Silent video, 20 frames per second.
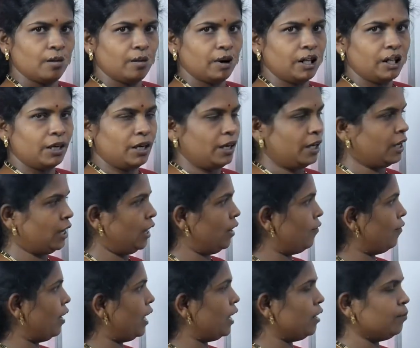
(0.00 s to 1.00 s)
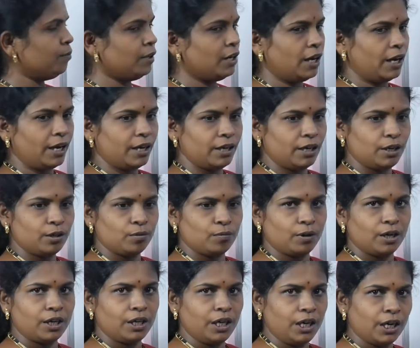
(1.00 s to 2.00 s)
మనకి అవైలబుల్
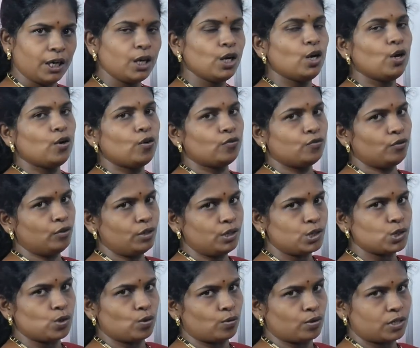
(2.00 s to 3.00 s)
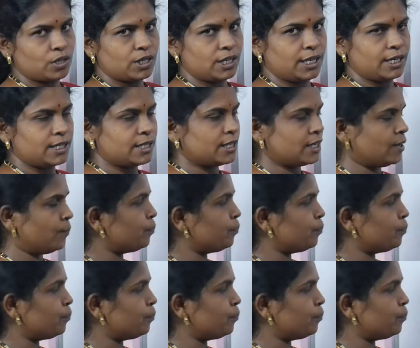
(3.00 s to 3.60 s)
అయినటువంటి ఫుడ్ సోర్సెస్